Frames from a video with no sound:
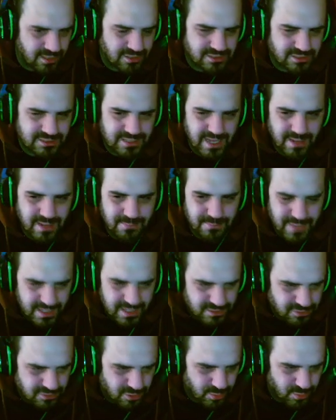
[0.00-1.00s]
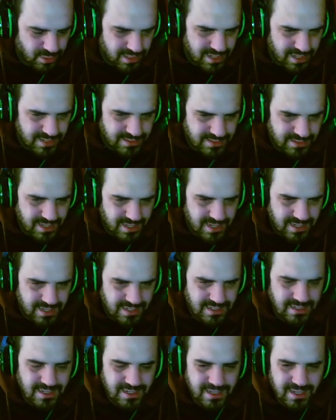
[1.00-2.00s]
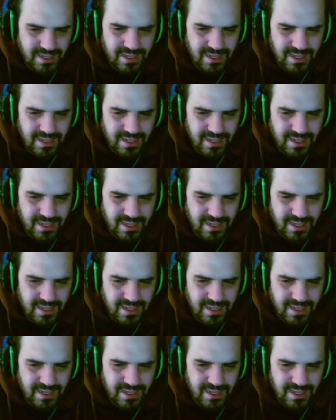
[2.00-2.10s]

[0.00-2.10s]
los que más comunidad tienen